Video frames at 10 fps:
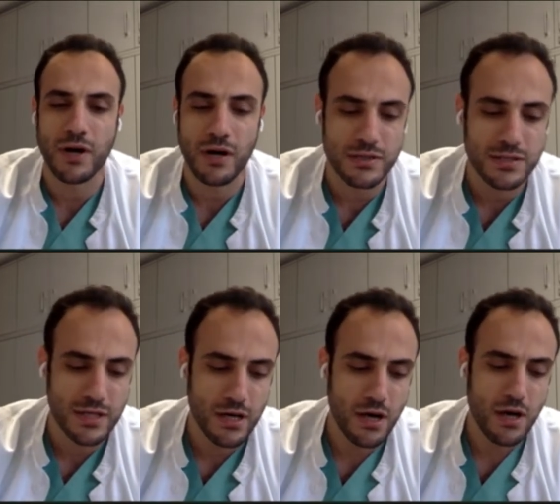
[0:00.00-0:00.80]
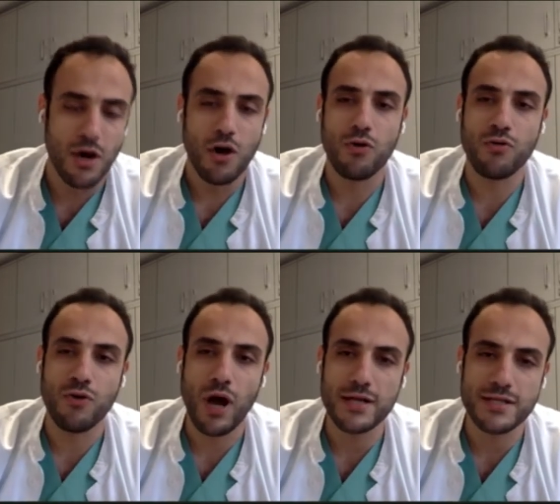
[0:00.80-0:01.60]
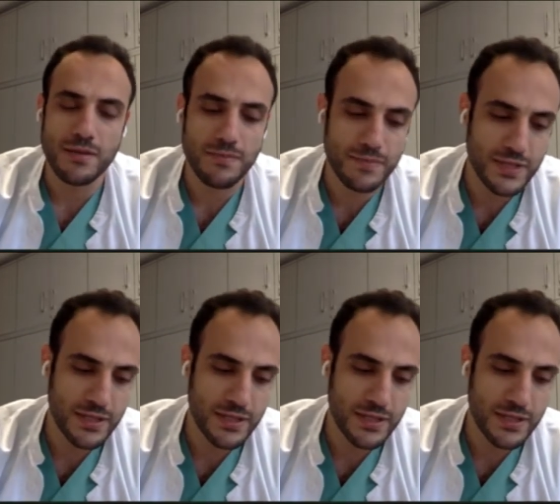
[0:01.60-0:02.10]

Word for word: بعض وحسب